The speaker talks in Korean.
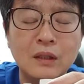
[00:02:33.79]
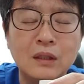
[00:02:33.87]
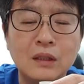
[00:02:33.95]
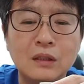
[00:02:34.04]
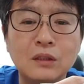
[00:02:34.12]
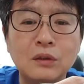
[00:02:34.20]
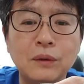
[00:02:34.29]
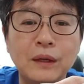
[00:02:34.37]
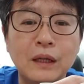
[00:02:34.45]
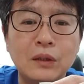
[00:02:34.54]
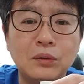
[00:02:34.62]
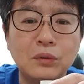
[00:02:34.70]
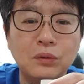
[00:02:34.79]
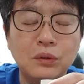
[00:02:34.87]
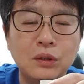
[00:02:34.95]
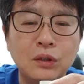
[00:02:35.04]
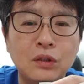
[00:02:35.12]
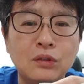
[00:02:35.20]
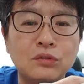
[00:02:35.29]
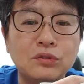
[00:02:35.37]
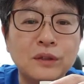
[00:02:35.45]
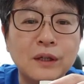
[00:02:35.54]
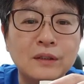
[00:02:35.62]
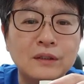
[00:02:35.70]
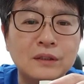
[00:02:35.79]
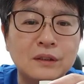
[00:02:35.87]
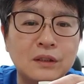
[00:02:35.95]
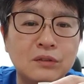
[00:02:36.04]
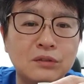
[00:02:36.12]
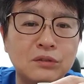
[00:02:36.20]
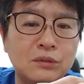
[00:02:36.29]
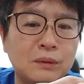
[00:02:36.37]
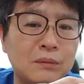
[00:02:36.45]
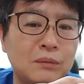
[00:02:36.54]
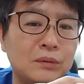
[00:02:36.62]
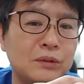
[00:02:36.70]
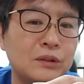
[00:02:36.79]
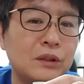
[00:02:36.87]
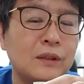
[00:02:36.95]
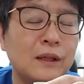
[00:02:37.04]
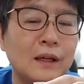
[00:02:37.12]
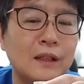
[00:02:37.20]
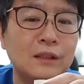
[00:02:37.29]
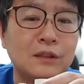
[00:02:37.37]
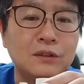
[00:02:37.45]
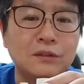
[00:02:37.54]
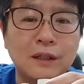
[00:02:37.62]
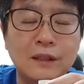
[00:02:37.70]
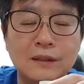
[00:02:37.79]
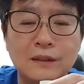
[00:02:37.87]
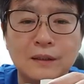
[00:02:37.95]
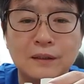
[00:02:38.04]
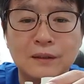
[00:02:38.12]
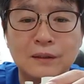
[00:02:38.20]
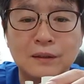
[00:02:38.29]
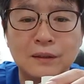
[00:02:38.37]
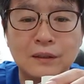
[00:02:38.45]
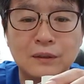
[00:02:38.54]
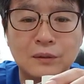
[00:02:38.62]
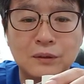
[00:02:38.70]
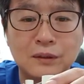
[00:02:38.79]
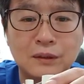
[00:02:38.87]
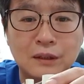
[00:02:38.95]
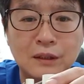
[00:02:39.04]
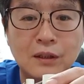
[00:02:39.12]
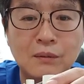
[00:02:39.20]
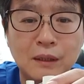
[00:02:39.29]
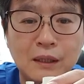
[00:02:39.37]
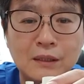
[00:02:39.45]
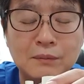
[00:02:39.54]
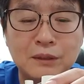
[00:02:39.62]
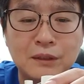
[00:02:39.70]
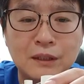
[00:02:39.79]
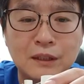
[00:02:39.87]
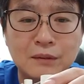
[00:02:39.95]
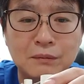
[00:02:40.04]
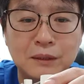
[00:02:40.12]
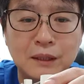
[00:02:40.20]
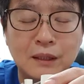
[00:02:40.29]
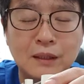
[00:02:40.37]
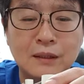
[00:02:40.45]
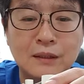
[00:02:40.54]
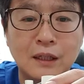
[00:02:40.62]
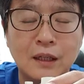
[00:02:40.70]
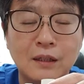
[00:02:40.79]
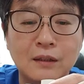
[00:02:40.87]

그 외에도 두 가지의 수술 방법을 선택하실 수가 있어요. 그래서 오늘은 이걸 말씀드리겠습니다. 자,